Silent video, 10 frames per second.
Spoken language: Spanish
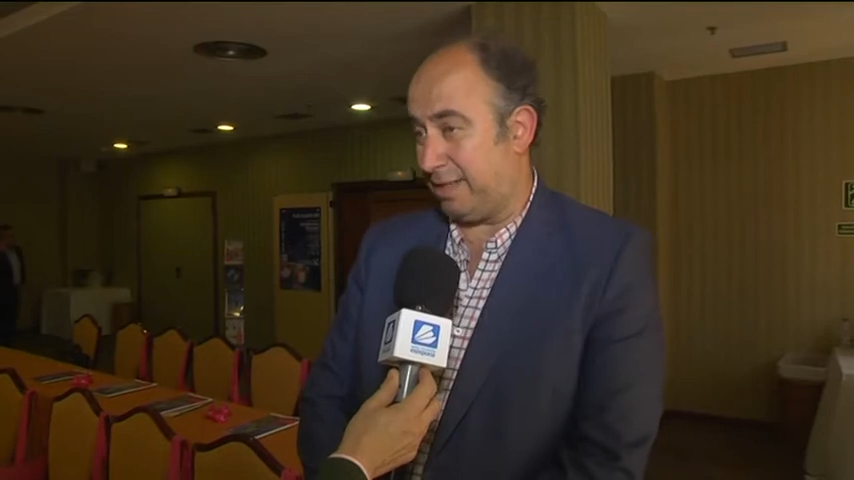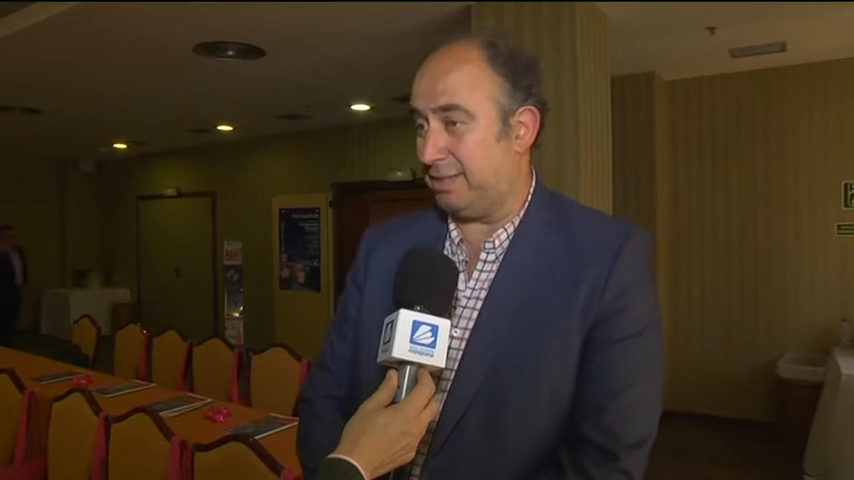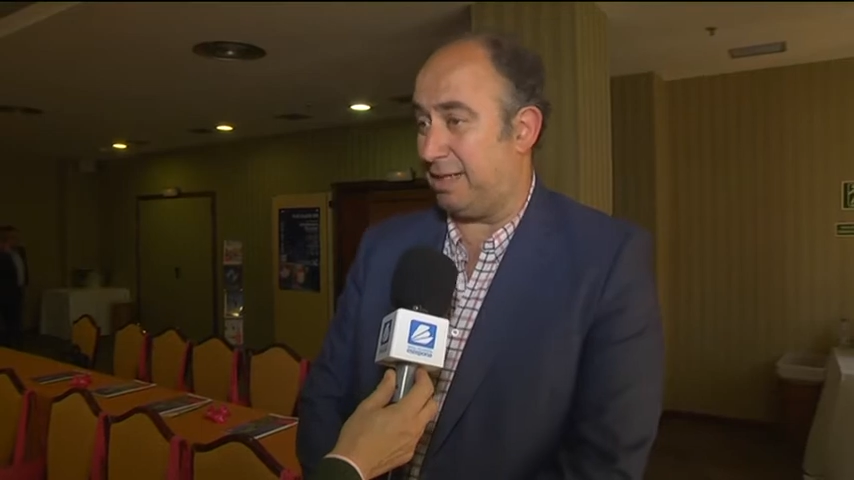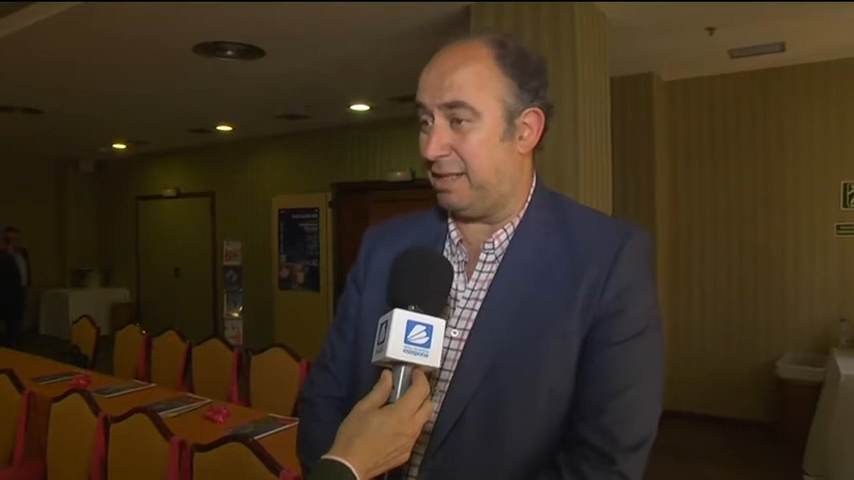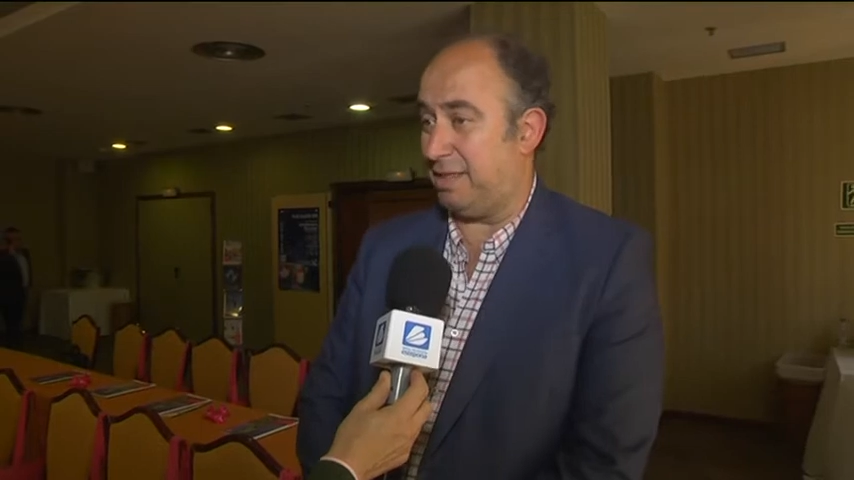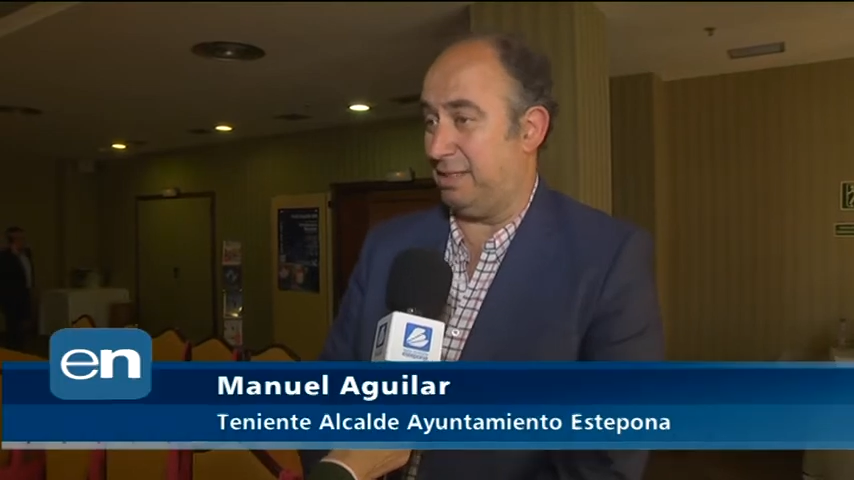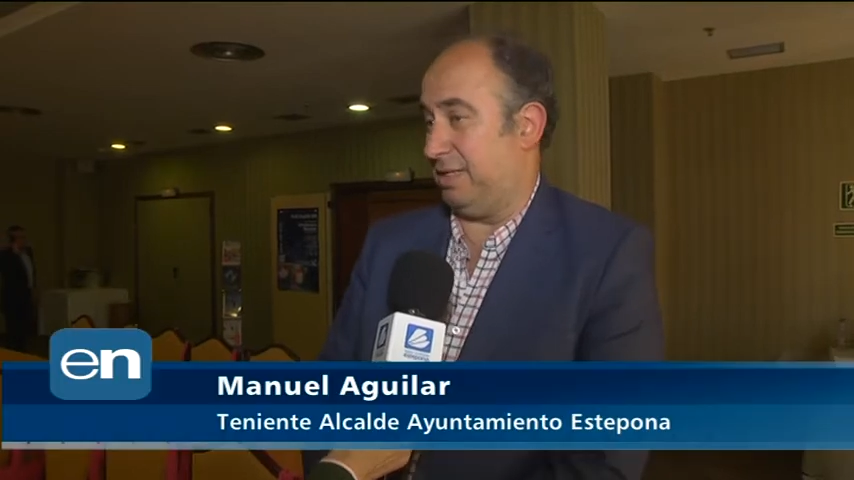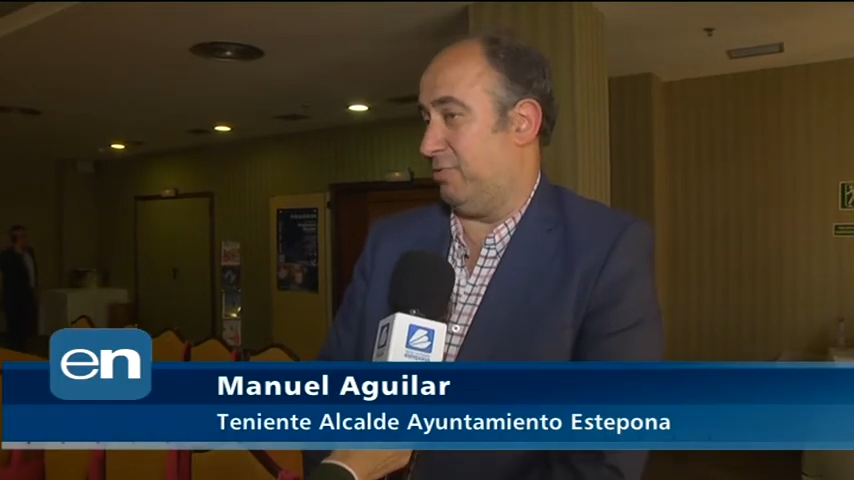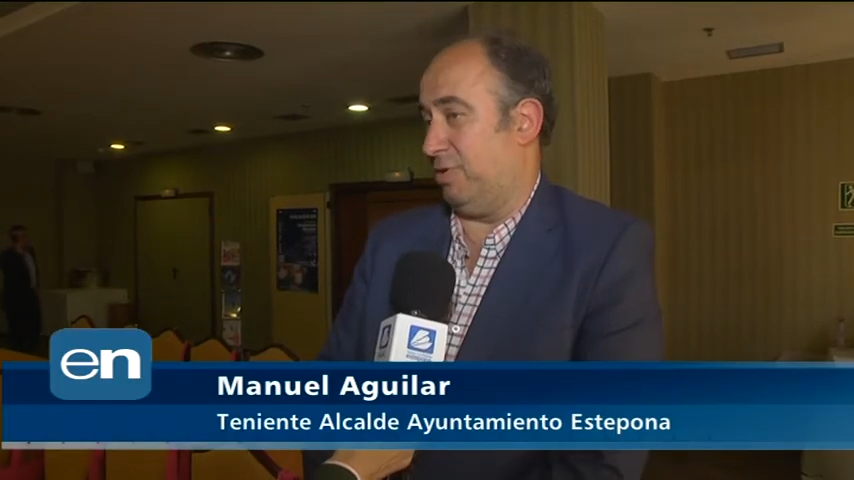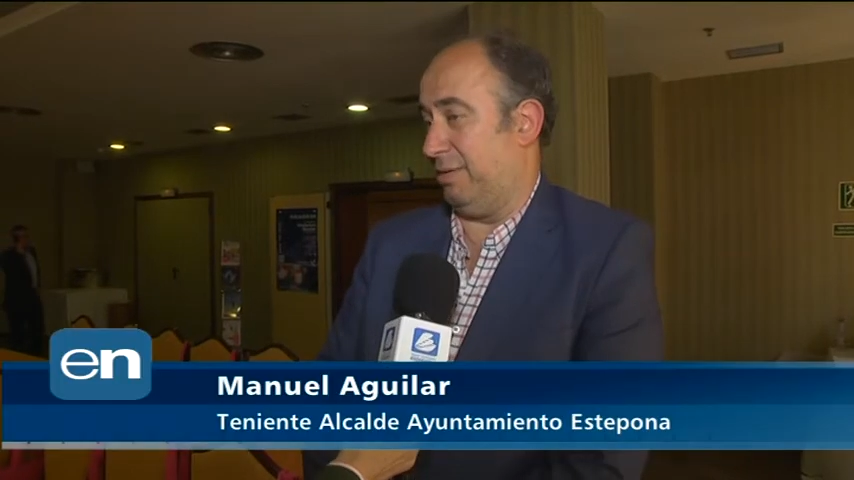que se realiza en
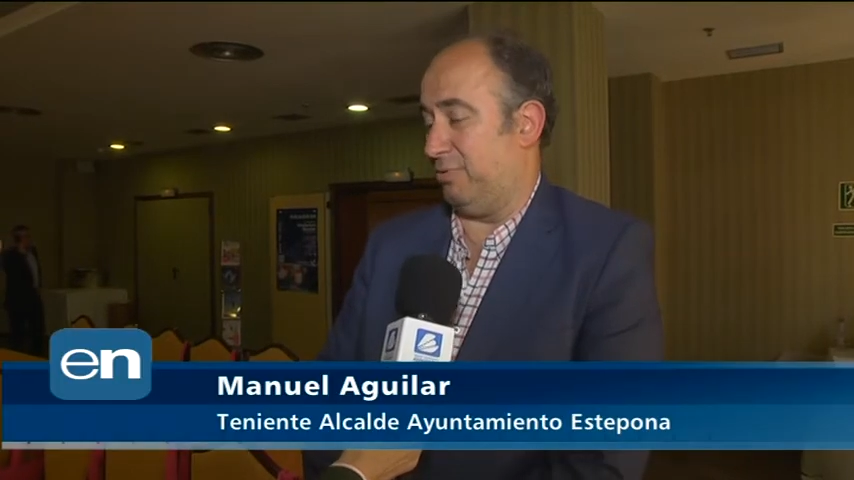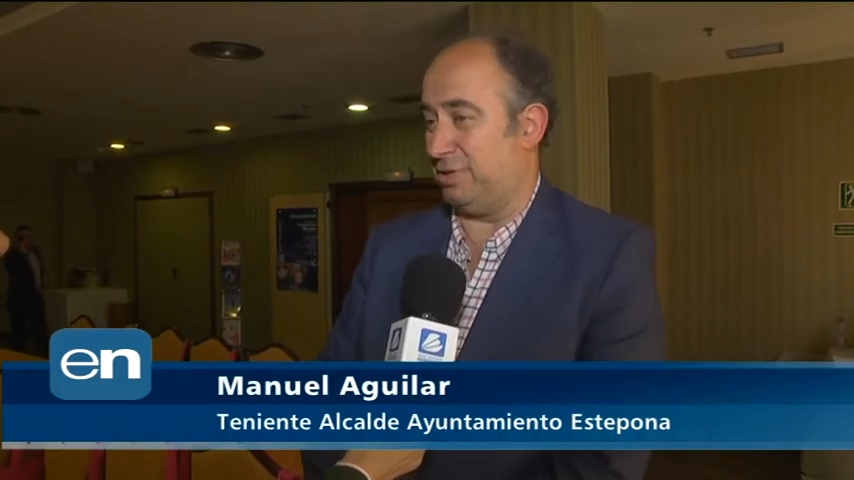Estepona,